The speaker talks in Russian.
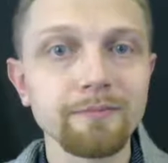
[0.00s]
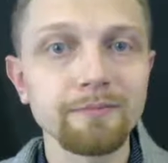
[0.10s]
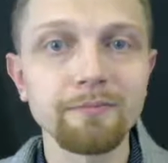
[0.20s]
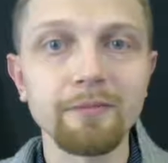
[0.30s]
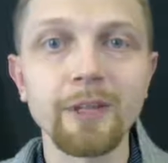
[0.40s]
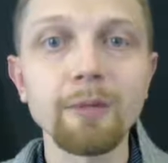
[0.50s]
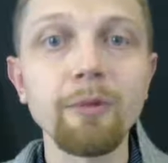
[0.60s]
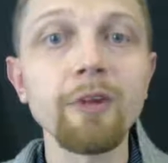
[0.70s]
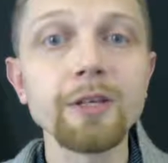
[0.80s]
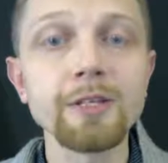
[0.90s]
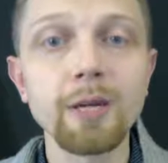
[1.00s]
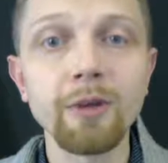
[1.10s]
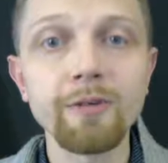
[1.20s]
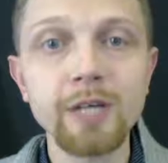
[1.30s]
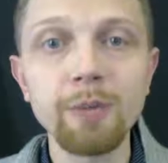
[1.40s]
Добавляйтесь ко мне
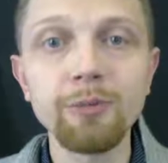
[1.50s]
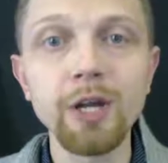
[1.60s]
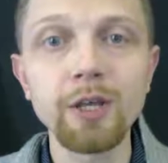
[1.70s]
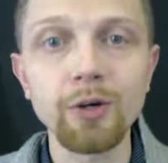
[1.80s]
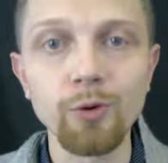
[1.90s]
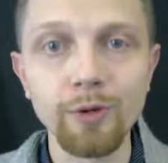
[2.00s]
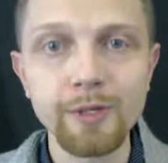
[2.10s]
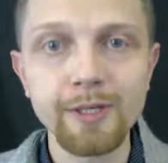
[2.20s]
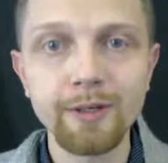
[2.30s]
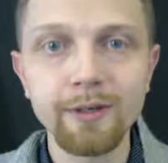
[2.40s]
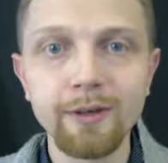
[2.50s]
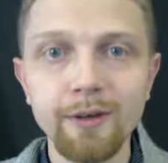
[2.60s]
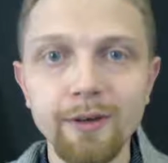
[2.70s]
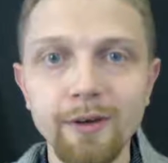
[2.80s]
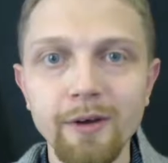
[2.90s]
в скайп, тренер голоса.
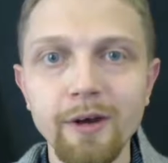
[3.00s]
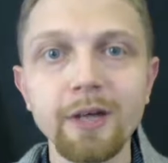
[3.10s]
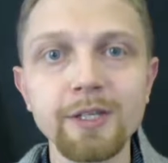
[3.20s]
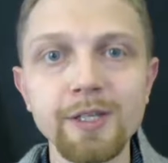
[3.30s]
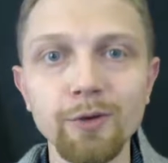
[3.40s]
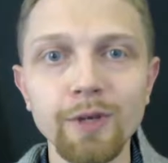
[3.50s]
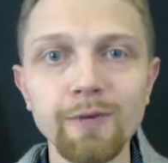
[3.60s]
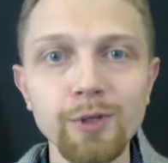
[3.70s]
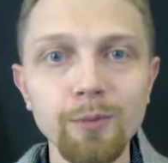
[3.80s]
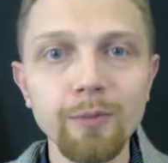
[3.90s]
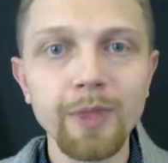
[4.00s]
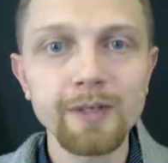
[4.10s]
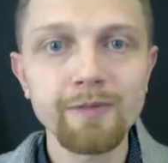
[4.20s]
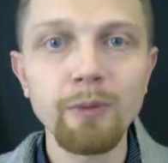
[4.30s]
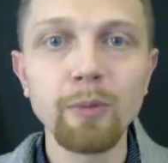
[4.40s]
А на сегодня все.
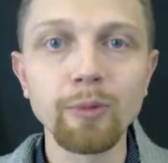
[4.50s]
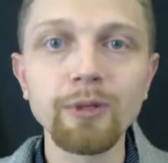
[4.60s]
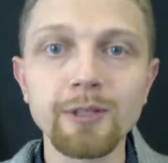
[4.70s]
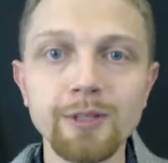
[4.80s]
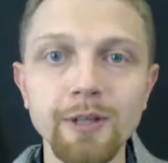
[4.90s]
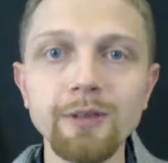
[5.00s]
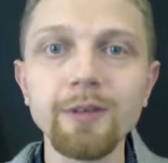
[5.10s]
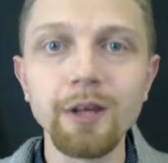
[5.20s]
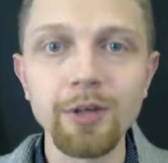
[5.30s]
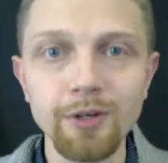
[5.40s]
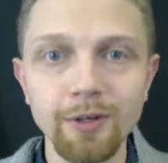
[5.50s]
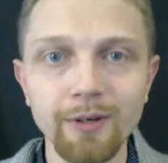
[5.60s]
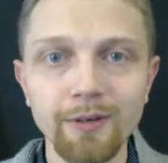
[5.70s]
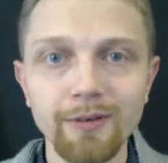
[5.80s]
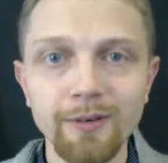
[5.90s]
С вами был Константин Орищенко.
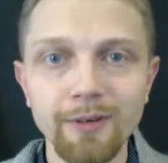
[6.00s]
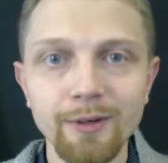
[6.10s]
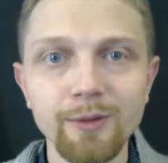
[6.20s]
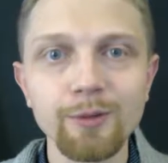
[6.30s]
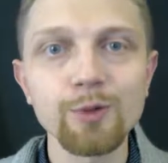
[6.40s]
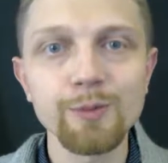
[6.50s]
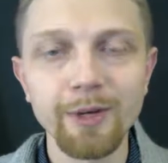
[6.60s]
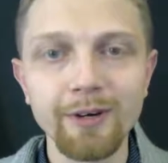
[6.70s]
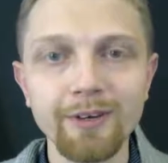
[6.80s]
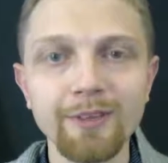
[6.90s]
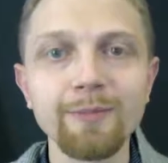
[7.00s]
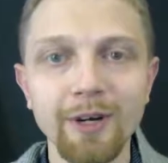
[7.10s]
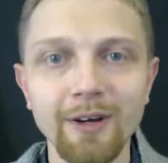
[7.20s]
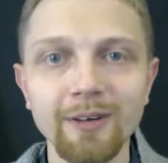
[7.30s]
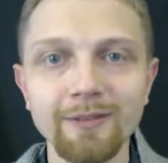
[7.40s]
Успеха,
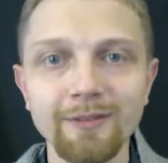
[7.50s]
пока.